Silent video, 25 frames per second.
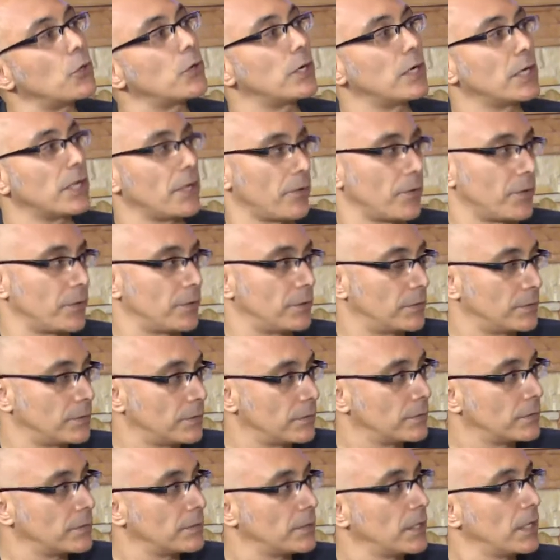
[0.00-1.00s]
del libro.
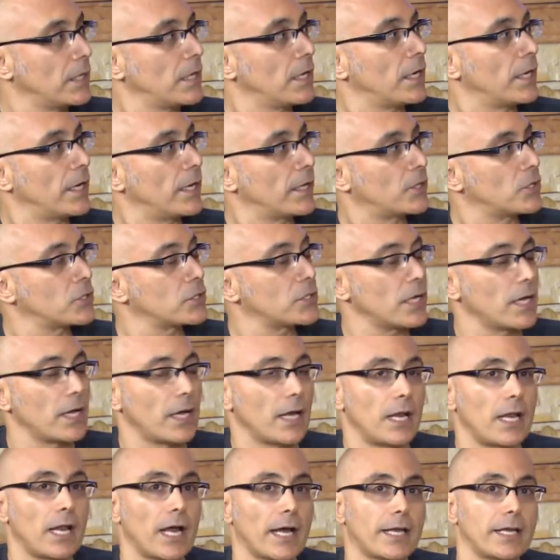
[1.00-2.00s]
Entonces,
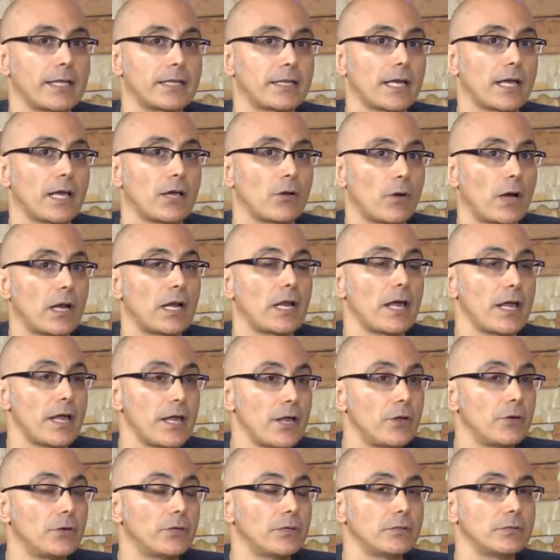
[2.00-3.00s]
la gente que lo ha
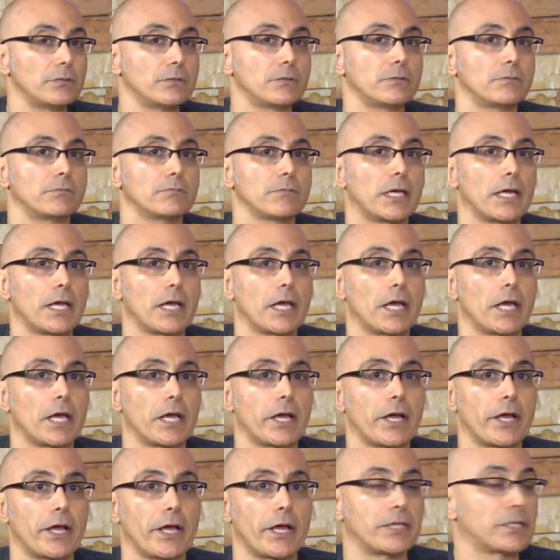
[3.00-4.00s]
leído,
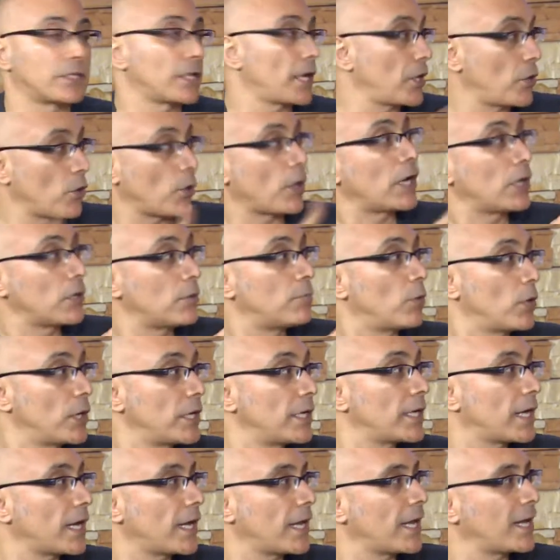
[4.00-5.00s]
eh, entre ellos Carlos
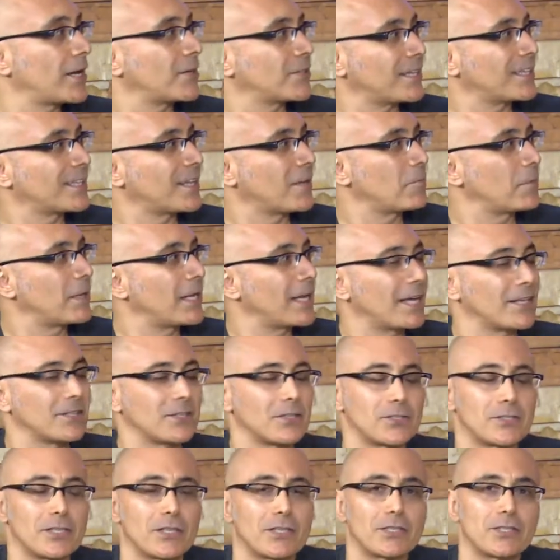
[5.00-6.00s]
Molina, que ya lo está
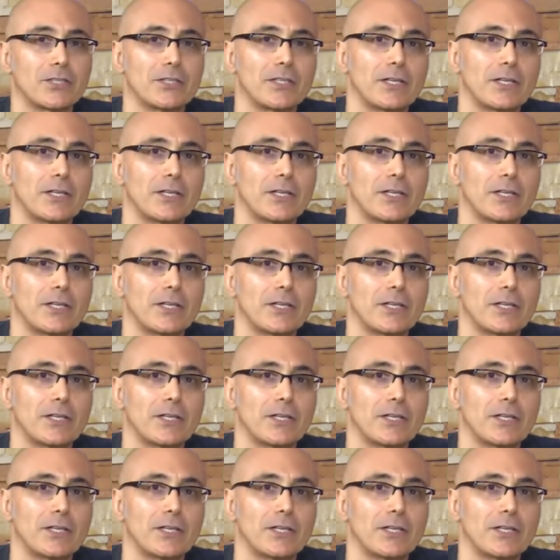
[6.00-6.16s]
terminando, ¿cierto?